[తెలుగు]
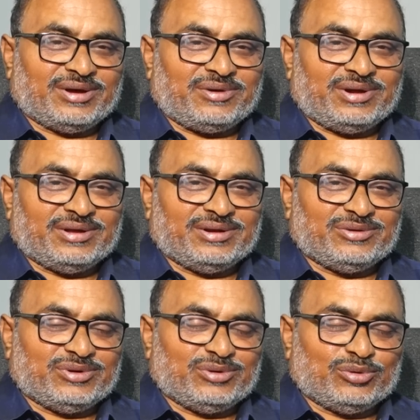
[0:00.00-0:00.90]

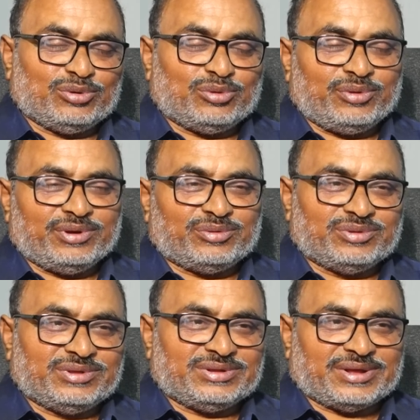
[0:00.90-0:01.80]
కావాలనేటువంటి ఒక కోరిక
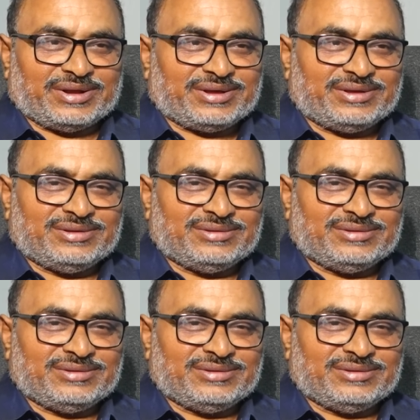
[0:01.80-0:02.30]
ఉంది తనకి